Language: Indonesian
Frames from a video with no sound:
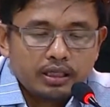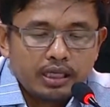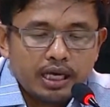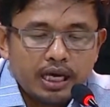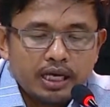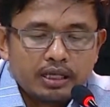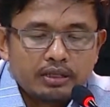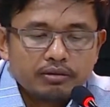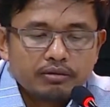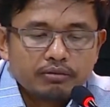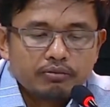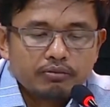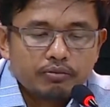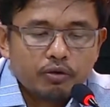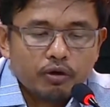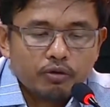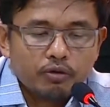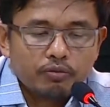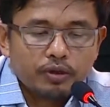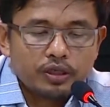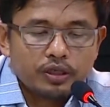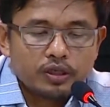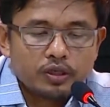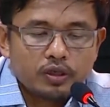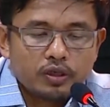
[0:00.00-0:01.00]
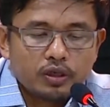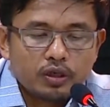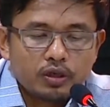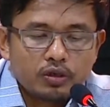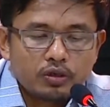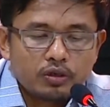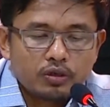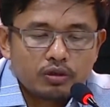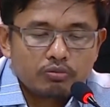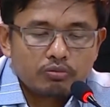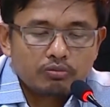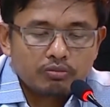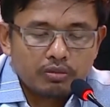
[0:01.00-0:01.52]
dan Profesor
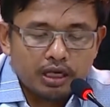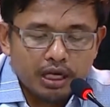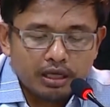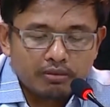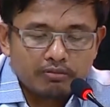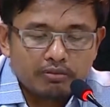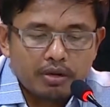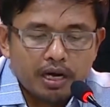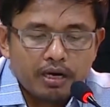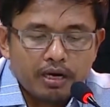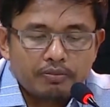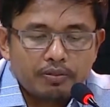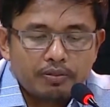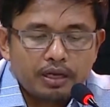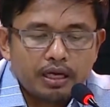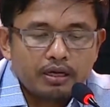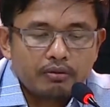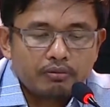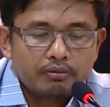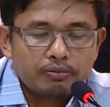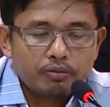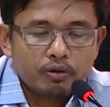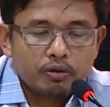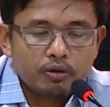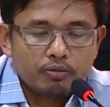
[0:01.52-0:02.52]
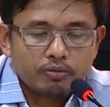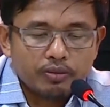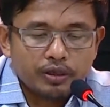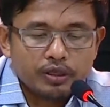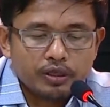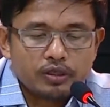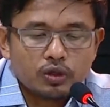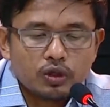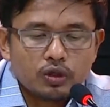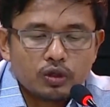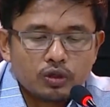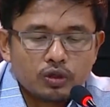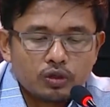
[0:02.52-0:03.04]
dan Bapak
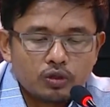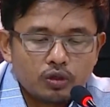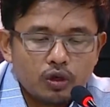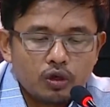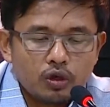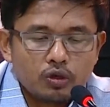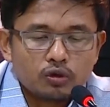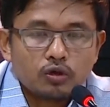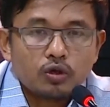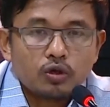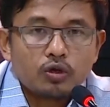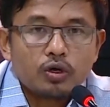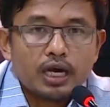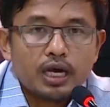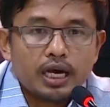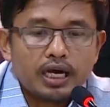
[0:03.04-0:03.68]
Profesor Dr.